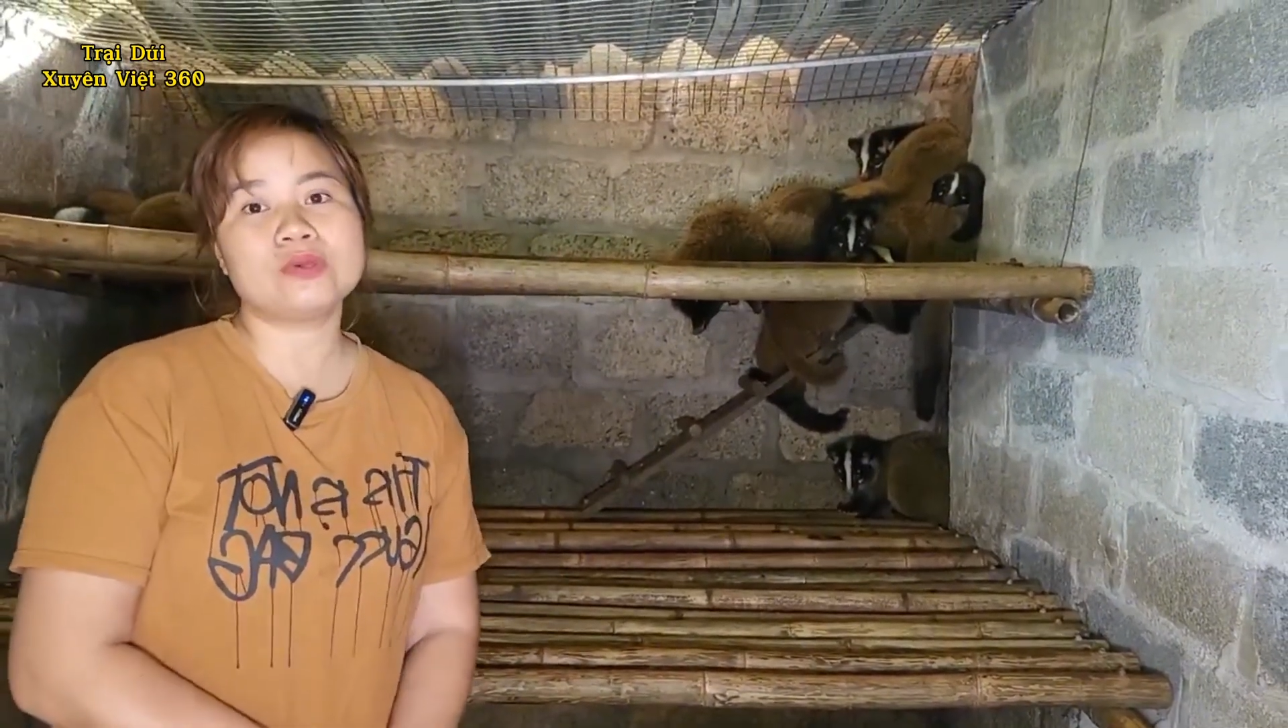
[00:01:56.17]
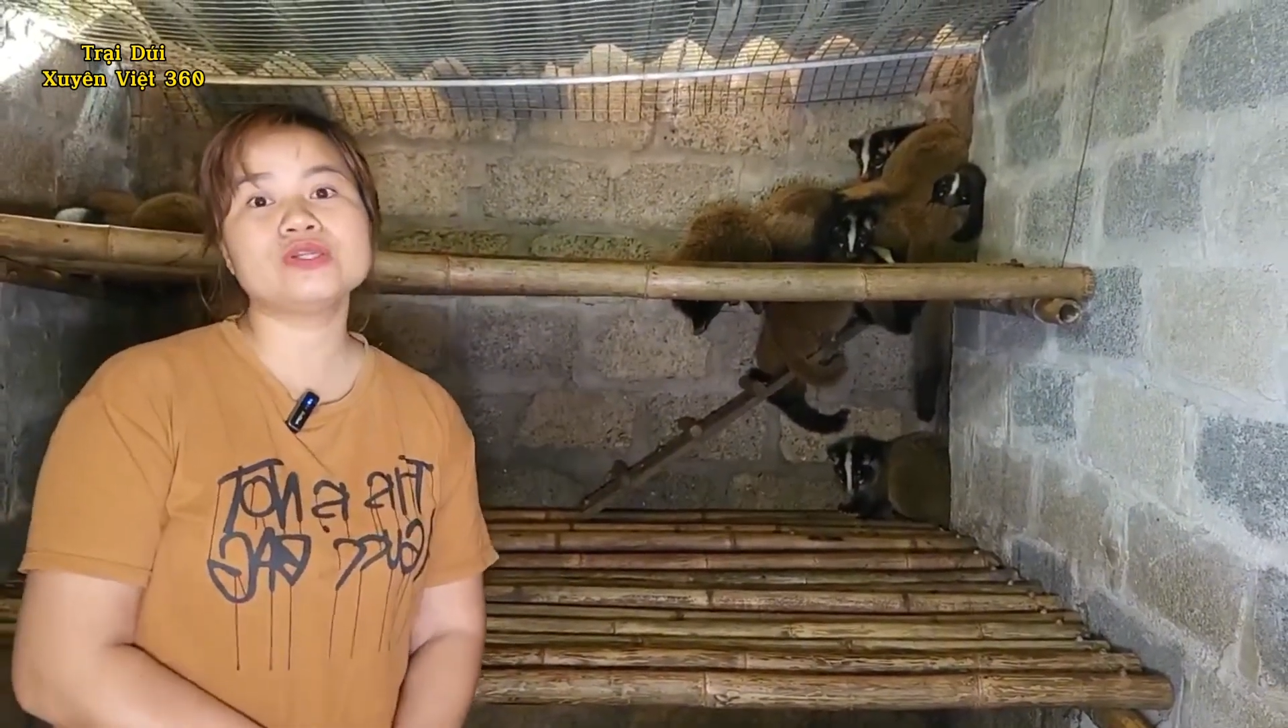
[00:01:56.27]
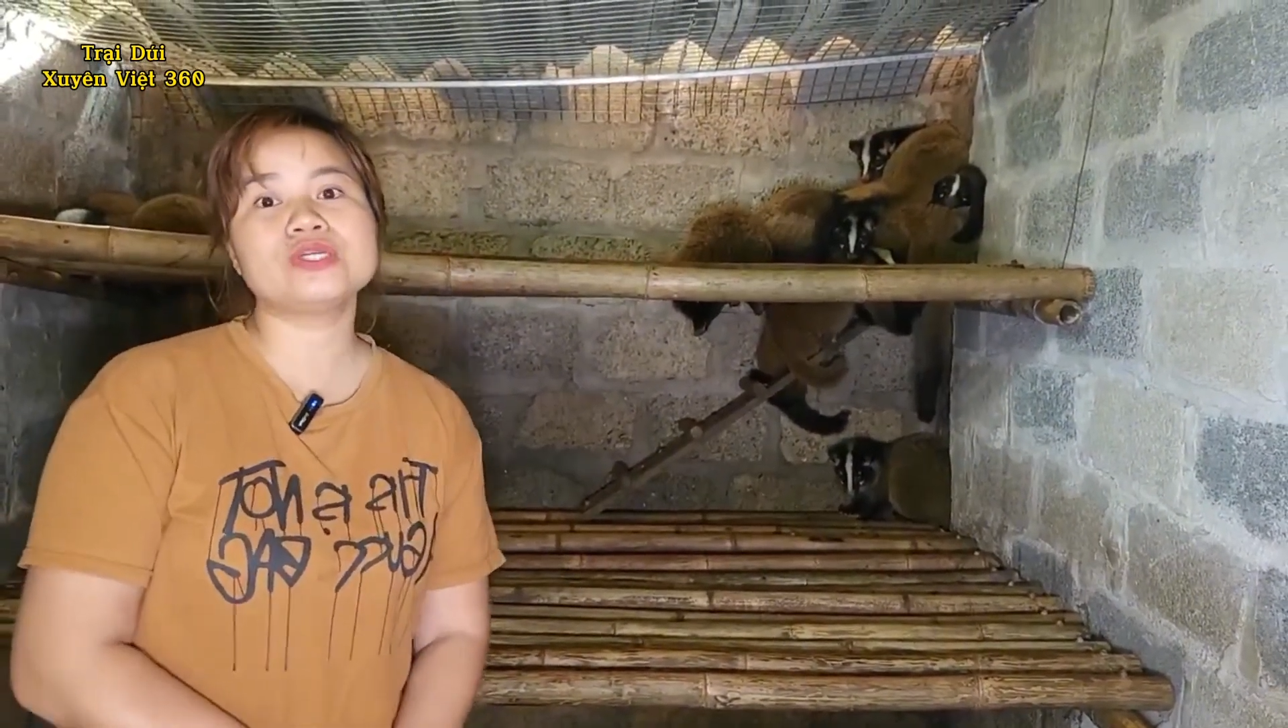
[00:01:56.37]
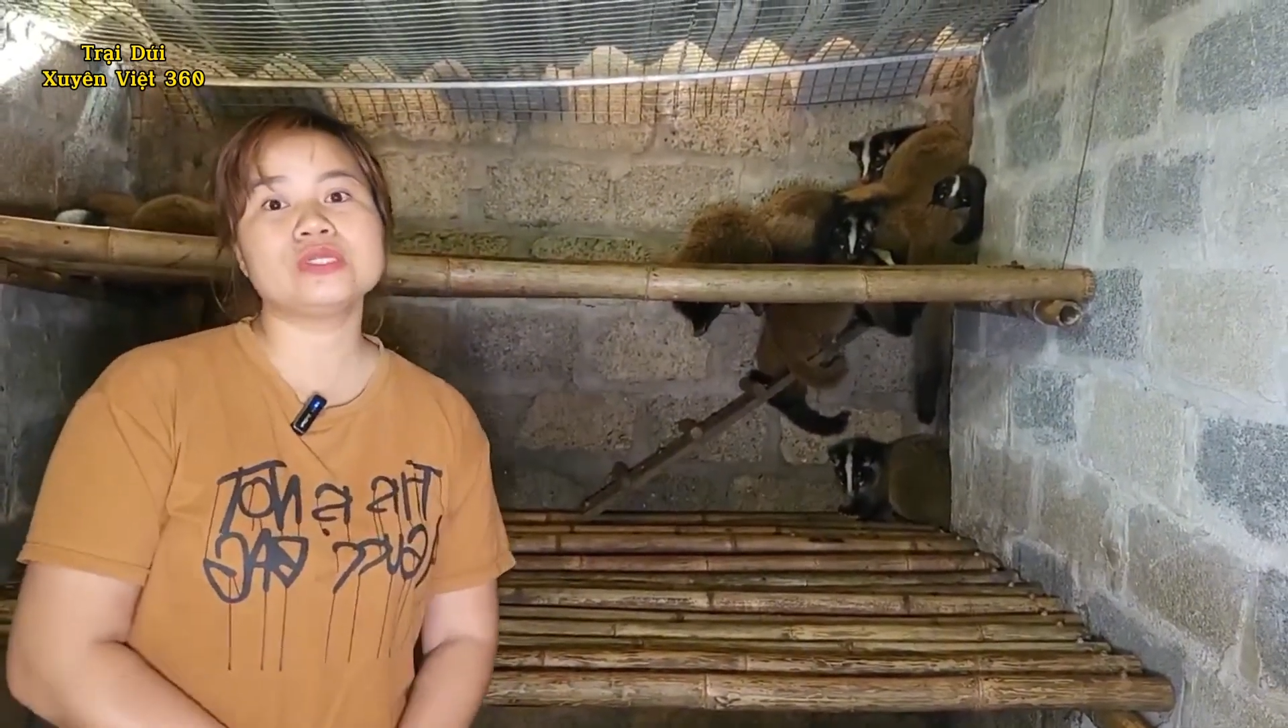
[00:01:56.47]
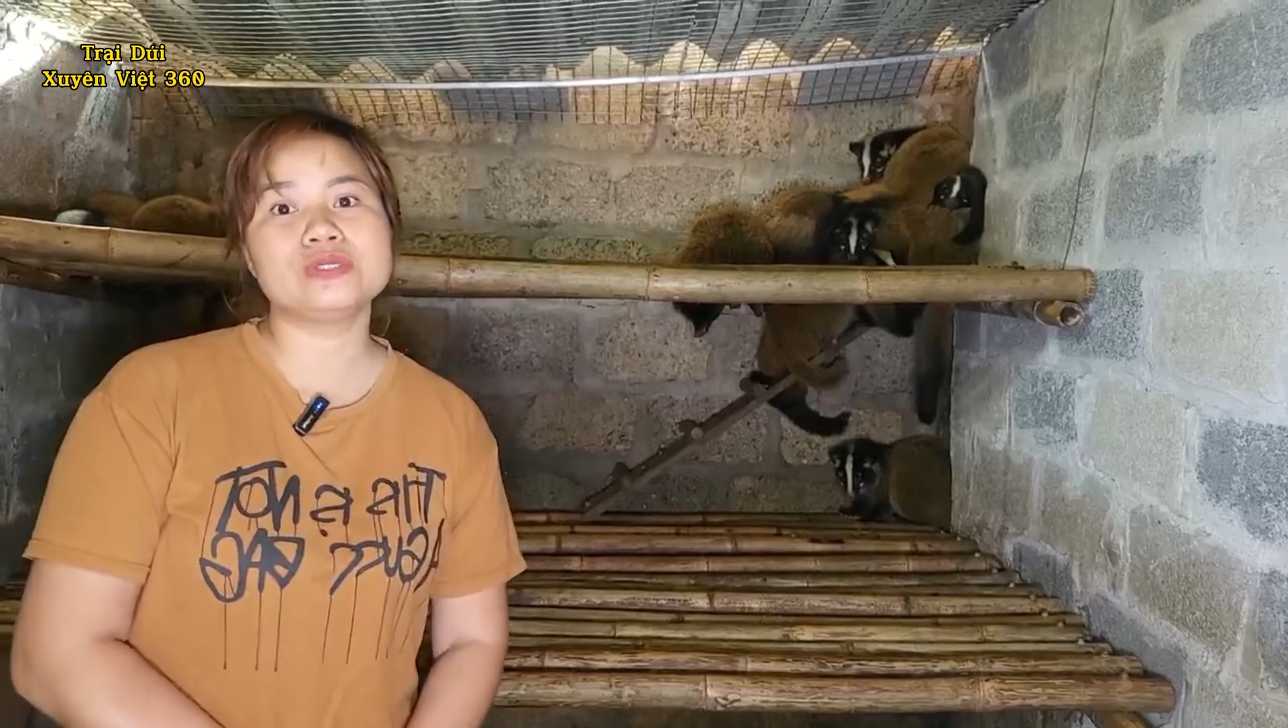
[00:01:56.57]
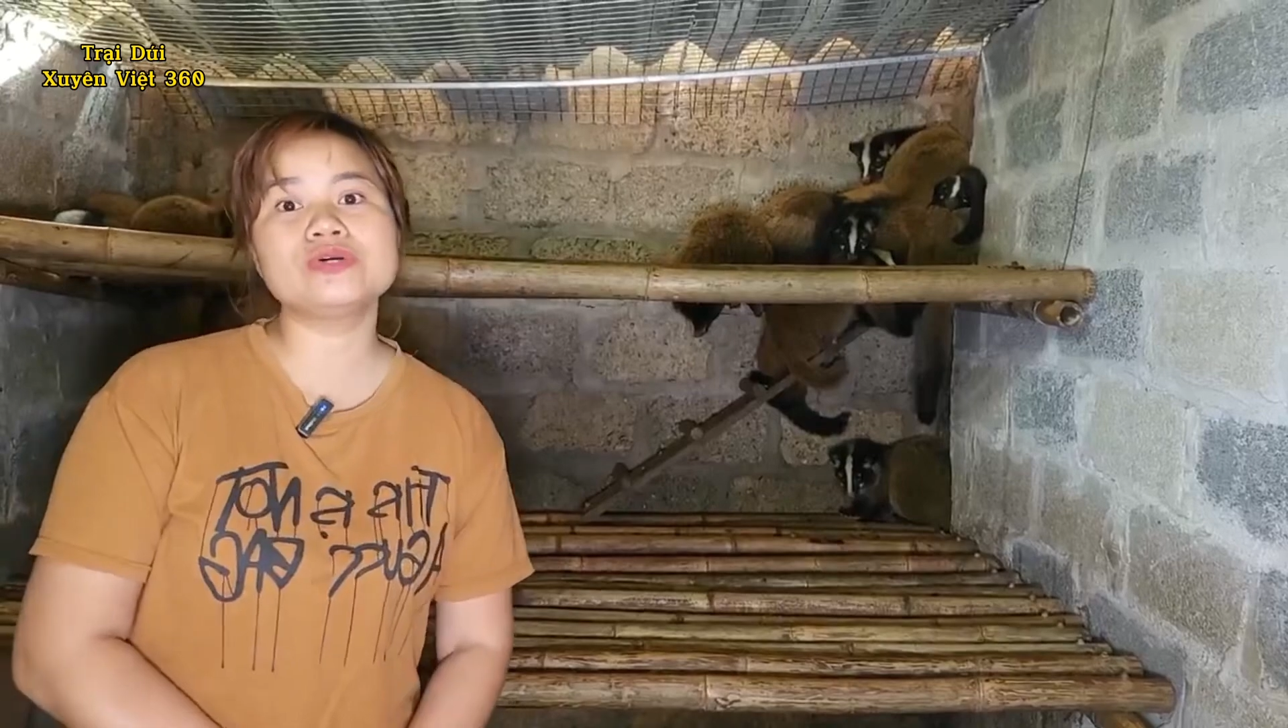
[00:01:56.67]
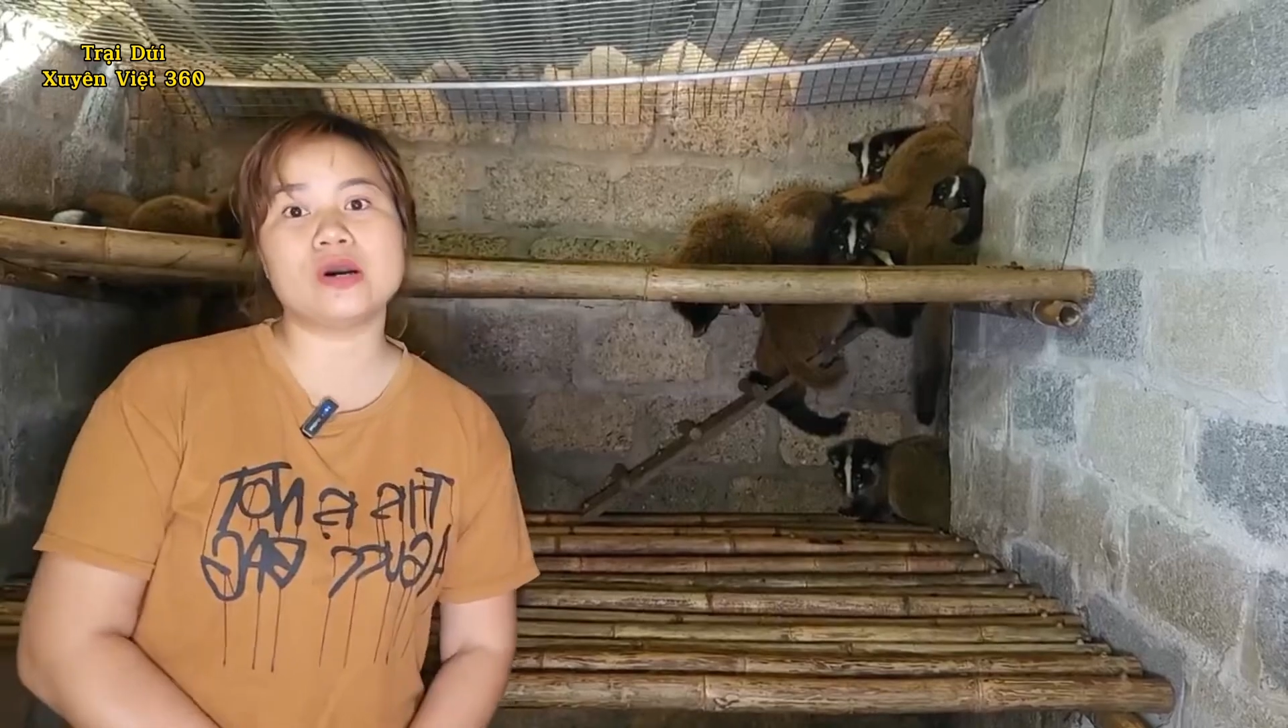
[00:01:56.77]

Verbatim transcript: nay nó là